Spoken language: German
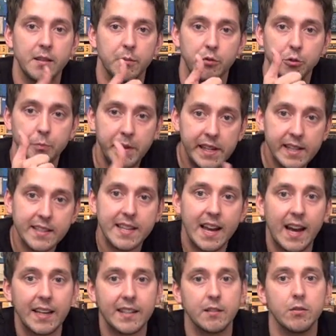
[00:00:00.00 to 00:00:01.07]
zum Spiel des
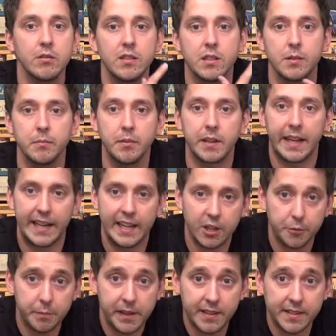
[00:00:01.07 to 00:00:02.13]
Jahres und zum
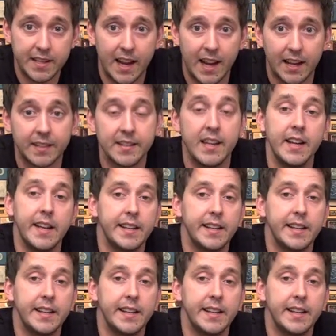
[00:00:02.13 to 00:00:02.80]
Kennerspiel des Jahres.